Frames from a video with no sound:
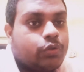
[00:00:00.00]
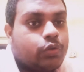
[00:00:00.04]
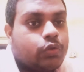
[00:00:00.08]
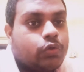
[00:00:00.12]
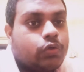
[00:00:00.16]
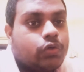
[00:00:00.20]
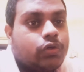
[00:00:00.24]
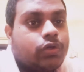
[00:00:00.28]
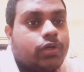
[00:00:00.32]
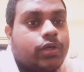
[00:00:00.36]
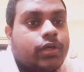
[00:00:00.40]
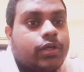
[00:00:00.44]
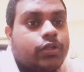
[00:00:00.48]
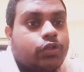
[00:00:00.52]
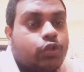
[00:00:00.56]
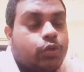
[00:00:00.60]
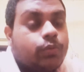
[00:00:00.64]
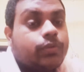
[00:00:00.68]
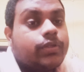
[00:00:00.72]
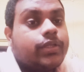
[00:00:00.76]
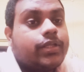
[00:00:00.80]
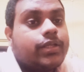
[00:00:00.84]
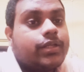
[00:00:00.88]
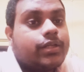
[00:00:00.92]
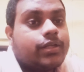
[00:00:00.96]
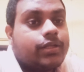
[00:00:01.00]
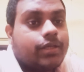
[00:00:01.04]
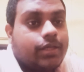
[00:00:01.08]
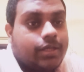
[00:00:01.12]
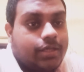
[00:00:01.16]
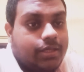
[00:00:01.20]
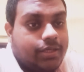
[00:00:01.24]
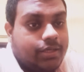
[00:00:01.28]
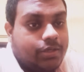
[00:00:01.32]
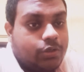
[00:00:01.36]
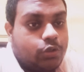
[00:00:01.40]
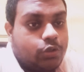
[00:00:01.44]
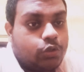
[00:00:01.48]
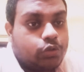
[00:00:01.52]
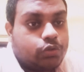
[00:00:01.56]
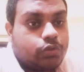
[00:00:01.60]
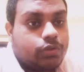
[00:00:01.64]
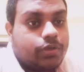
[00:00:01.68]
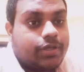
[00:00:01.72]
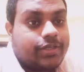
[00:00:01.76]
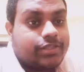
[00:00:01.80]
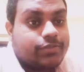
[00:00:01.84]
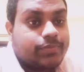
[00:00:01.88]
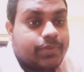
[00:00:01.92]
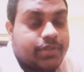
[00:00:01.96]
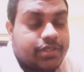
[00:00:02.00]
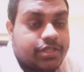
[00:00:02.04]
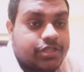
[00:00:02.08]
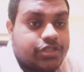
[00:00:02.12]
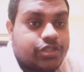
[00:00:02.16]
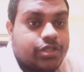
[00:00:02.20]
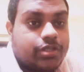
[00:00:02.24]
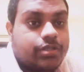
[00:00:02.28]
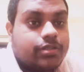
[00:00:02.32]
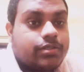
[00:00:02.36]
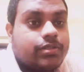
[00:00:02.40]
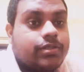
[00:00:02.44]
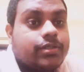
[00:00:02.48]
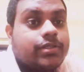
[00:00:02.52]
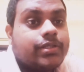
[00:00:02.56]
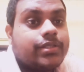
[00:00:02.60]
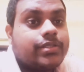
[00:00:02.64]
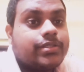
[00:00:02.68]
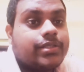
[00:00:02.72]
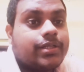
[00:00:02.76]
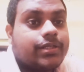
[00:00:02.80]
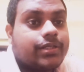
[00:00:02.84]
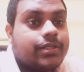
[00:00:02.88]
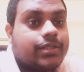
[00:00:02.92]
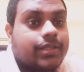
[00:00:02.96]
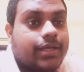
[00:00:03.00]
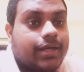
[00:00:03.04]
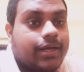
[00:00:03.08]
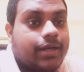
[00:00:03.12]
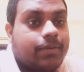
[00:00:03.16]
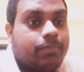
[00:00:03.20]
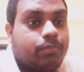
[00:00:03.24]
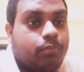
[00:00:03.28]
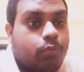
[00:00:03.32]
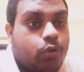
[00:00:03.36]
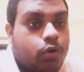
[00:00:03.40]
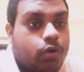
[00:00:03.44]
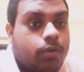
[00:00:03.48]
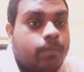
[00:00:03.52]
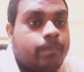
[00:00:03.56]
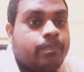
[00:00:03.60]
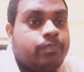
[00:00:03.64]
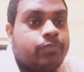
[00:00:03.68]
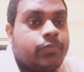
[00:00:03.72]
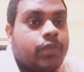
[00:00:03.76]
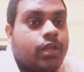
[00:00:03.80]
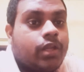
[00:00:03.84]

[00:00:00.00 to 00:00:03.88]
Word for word: তো তোমাদের কতটা এক্সপেকটেশন টিজারটা দেখার পর